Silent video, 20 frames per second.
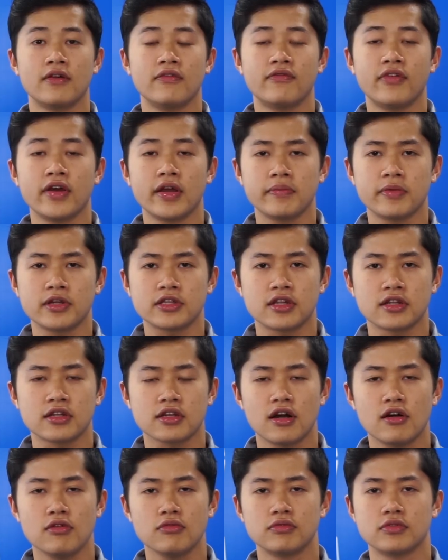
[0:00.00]
Về mặt tấn
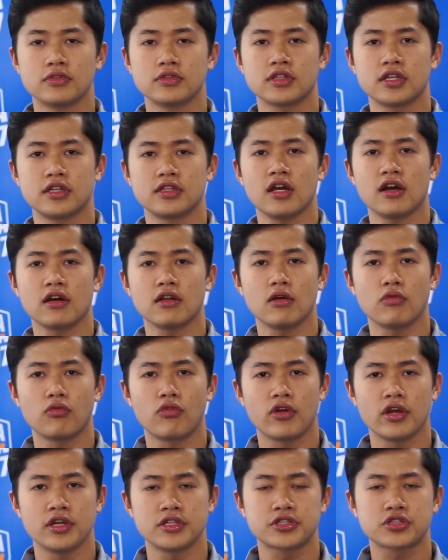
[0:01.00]
công thì Thăng Long
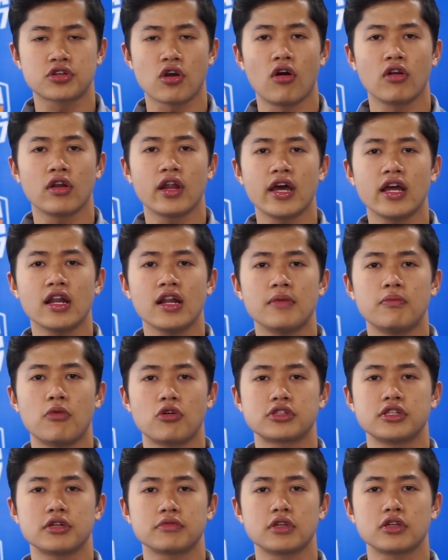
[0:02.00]
Warriors có lẽ là
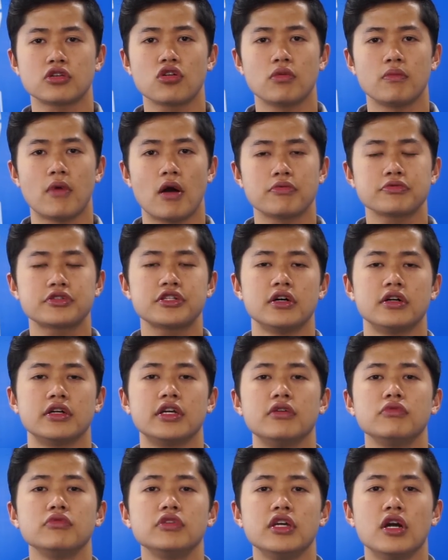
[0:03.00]
một trong những đội bóng sở
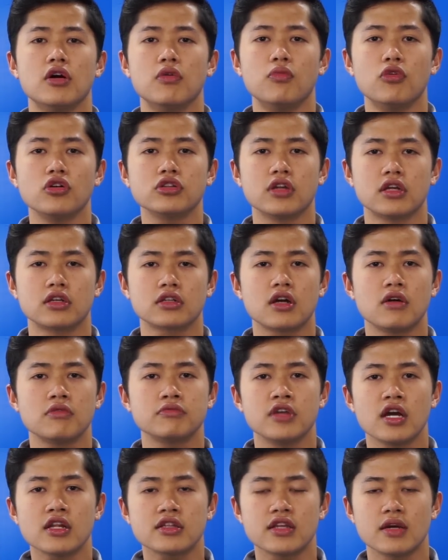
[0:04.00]
hữu nhiều mũi tấn
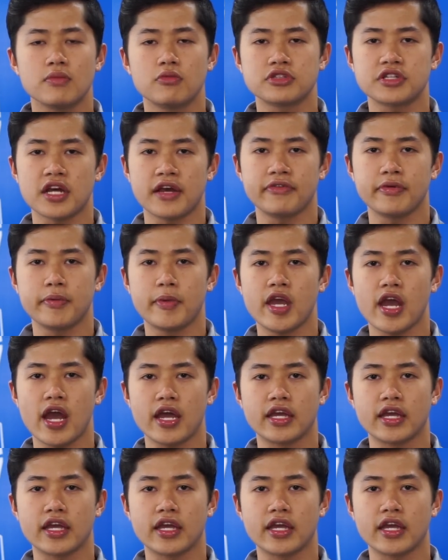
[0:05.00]
công nhất tại mùa giải VBA